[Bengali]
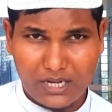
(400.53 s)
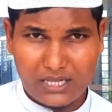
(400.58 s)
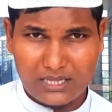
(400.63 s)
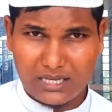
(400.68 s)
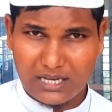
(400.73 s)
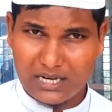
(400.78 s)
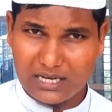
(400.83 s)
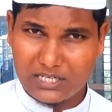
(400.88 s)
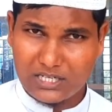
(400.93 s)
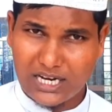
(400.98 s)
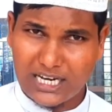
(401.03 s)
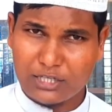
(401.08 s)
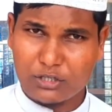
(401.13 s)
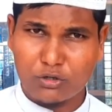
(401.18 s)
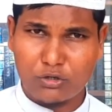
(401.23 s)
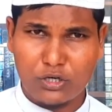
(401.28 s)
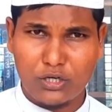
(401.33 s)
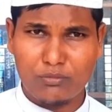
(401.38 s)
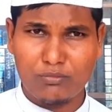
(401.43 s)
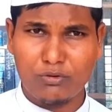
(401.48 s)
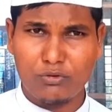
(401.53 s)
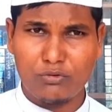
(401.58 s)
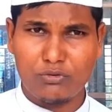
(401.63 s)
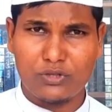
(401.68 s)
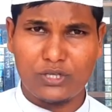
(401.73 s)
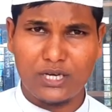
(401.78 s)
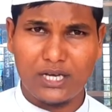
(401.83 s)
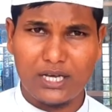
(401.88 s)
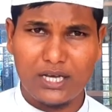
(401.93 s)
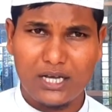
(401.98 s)
তারা শাসকের
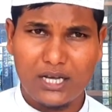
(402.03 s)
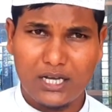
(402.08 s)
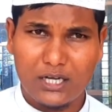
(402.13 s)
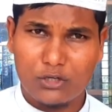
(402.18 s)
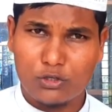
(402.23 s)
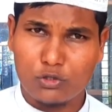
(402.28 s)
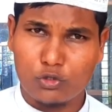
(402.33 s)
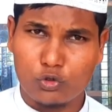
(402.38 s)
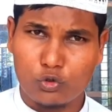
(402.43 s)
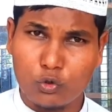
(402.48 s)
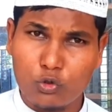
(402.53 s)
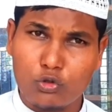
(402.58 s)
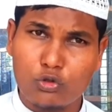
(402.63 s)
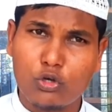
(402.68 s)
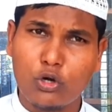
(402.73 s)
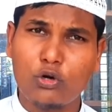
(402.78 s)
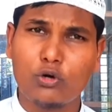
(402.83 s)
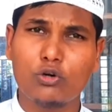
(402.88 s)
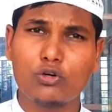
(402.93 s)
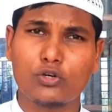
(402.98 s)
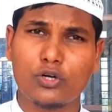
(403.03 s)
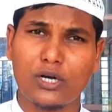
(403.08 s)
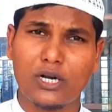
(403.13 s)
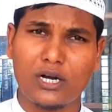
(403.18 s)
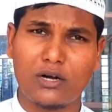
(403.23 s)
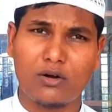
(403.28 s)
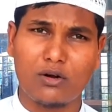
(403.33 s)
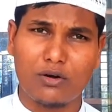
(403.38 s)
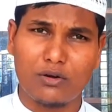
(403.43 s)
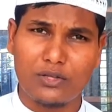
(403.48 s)
বিরুদ্ধে যুদ্ধ ঘোষণা
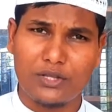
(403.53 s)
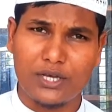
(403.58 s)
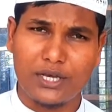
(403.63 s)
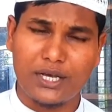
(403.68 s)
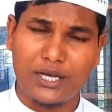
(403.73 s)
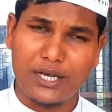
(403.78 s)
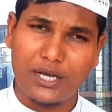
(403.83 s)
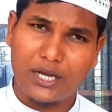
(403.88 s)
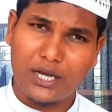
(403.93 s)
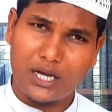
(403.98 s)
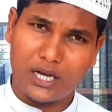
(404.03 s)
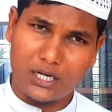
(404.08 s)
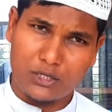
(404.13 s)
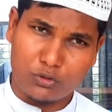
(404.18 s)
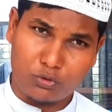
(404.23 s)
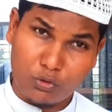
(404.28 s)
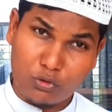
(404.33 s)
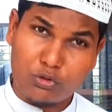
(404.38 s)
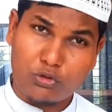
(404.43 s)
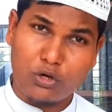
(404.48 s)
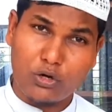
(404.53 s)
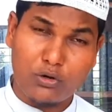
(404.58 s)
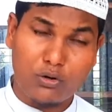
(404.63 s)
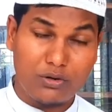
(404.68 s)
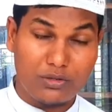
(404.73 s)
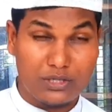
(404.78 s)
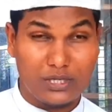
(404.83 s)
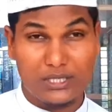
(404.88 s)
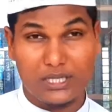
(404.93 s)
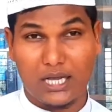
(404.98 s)
করতে যুদ্ধ
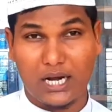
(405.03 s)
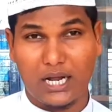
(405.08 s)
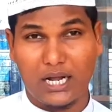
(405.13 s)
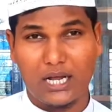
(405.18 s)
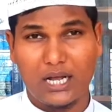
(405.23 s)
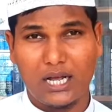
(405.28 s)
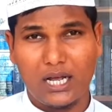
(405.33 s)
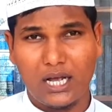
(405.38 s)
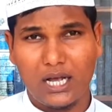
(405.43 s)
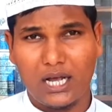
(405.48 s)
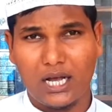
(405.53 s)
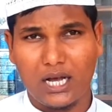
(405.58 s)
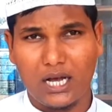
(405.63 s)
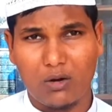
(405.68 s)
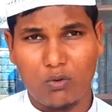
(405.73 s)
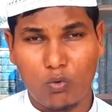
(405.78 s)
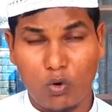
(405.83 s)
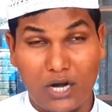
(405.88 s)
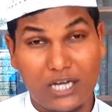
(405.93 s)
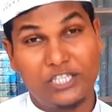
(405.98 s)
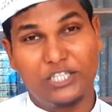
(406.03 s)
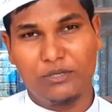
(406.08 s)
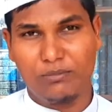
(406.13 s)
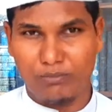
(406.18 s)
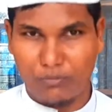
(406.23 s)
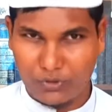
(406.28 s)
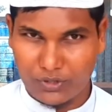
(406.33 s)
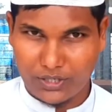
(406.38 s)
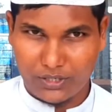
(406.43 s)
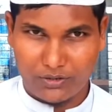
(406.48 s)
করতে তারা ওয়াজিব
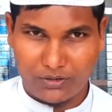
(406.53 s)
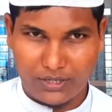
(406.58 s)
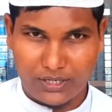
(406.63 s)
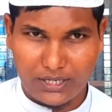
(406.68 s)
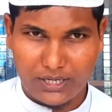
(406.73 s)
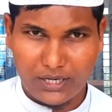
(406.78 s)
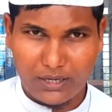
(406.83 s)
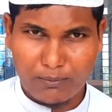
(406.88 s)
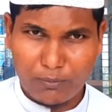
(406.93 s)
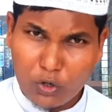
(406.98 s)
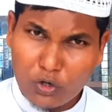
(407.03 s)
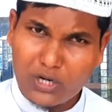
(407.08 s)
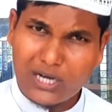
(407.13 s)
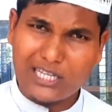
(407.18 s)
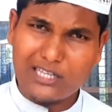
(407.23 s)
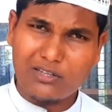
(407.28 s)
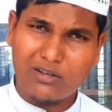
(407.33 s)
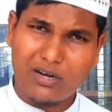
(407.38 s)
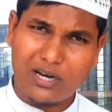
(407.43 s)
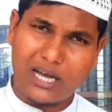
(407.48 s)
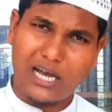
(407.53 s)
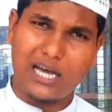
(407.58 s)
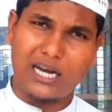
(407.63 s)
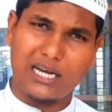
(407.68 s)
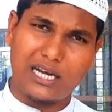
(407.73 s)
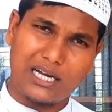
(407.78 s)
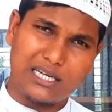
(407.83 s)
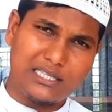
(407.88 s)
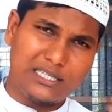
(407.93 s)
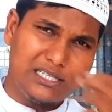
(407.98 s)
মনে করে প্রক্ষান্তরে
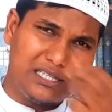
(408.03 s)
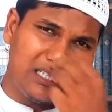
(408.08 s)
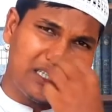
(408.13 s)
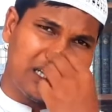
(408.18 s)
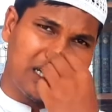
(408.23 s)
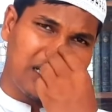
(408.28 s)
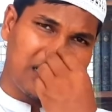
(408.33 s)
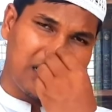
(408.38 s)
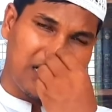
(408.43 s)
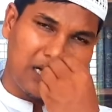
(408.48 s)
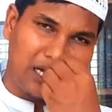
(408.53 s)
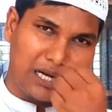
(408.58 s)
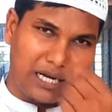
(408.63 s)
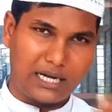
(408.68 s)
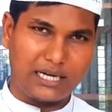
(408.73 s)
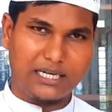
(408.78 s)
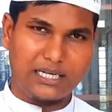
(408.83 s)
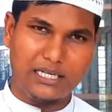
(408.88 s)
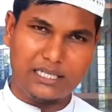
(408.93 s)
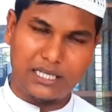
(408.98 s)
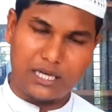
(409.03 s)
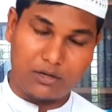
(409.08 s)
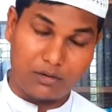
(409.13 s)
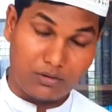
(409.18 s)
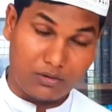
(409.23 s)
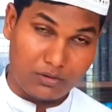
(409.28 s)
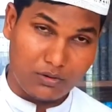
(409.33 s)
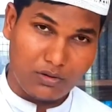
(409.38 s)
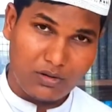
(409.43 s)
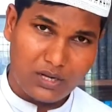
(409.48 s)
আলে হাদিসদের আকিদা
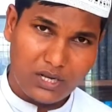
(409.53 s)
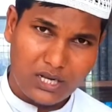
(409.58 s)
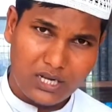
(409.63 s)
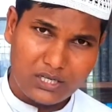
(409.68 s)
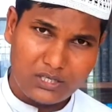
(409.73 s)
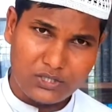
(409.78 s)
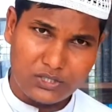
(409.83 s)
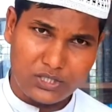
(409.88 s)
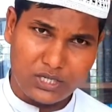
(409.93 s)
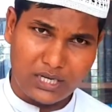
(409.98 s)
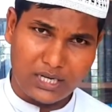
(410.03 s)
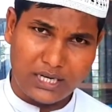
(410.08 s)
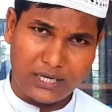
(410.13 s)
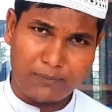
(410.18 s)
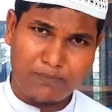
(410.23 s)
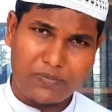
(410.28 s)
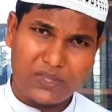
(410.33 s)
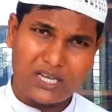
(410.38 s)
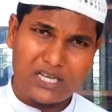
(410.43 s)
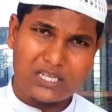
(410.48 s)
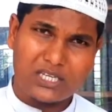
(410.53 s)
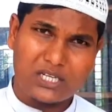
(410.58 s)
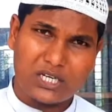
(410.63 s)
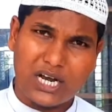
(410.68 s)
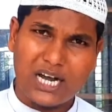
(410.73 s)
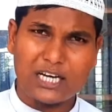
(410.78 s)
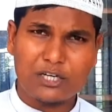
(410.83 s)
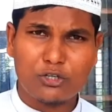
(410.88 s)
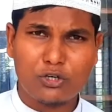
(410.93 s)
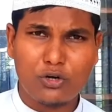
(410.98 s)
হলো যে
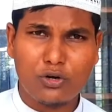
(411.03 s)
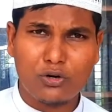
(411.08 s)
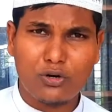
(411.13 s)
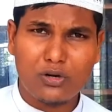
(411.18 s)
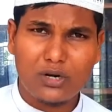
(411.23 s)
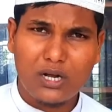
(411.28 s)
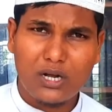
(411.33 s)
শাসক